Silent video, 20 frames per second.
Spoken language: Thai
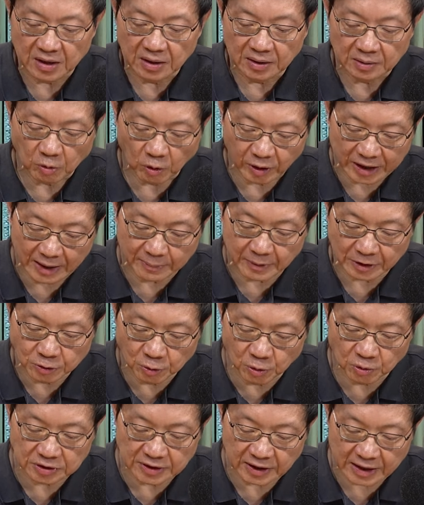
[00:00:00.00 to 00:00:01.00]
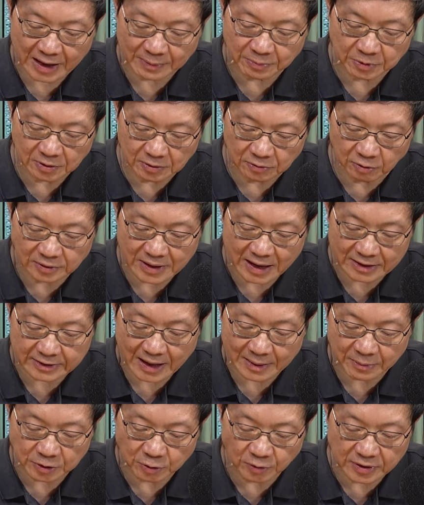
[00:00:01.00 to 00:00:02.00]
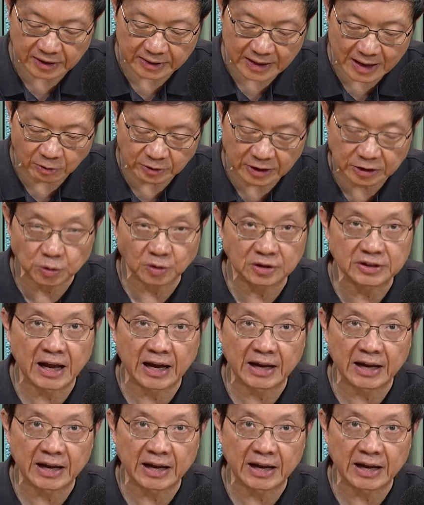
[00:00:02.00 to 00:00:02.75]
โอเคพายุนะครับศูนย์กลางตาพายุเนี่ยเข้าที่จุดไหน